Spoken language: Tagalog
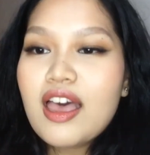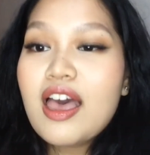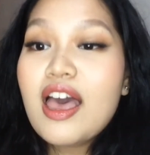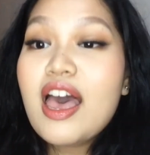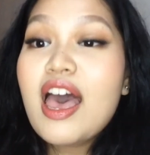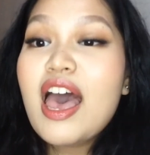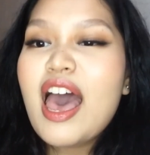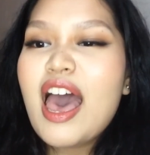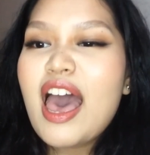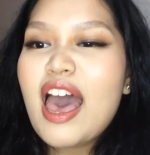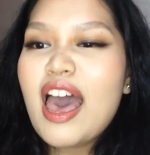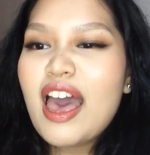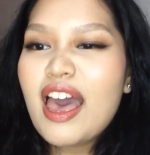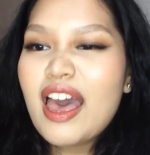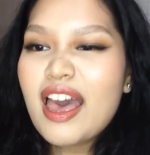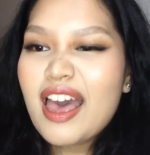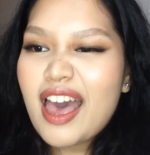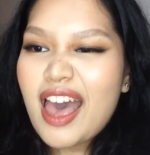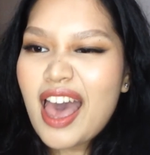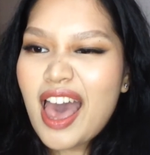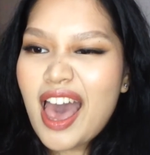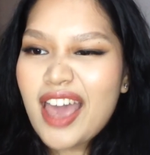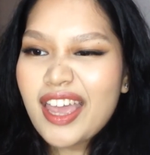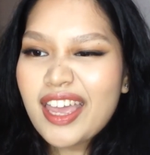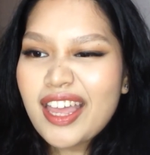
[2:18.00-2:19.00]
Ha!
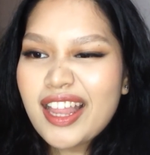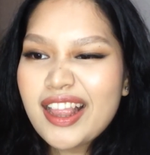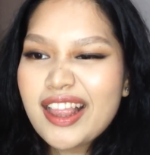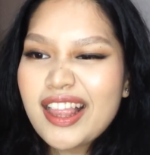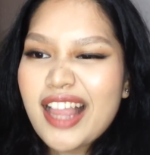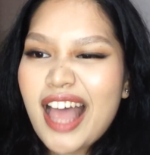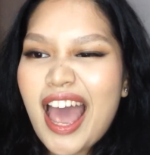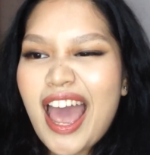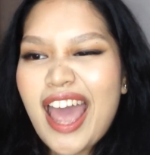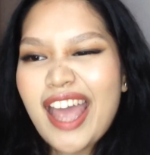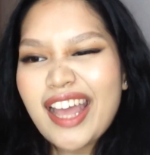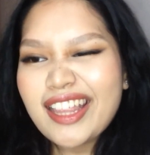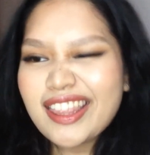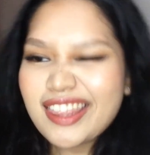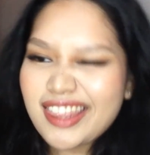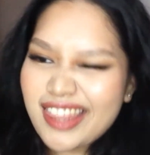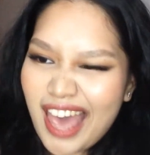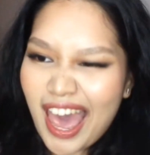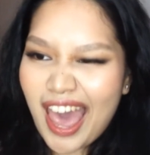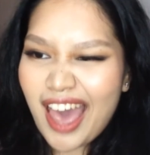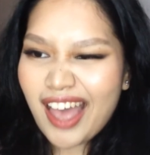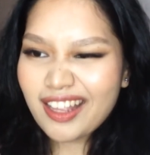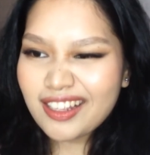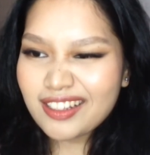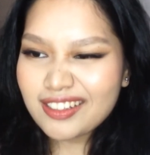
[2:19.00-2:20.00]
How you like
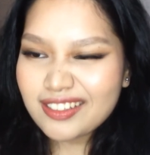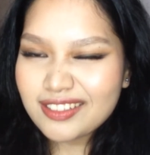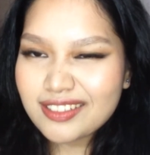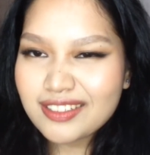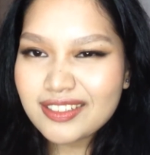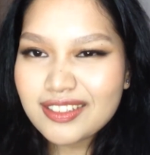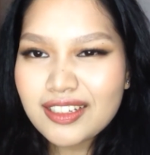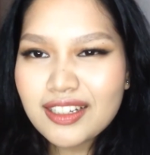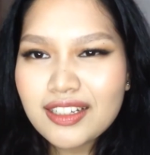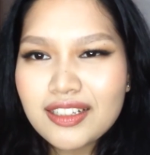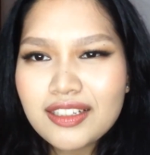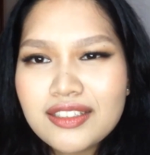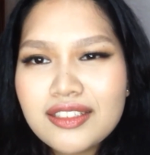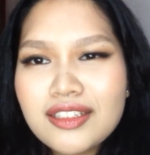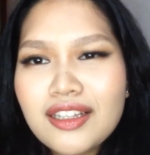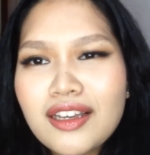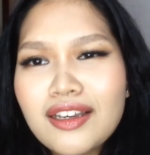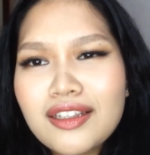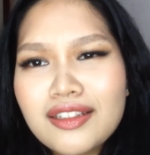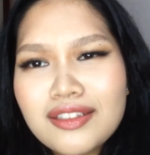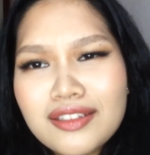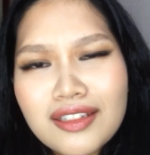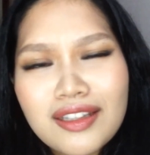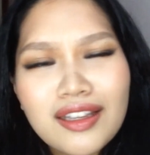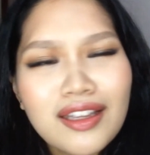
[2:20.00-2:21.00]
that!
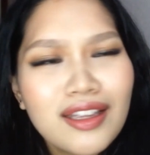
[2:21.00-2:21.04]
Sakit.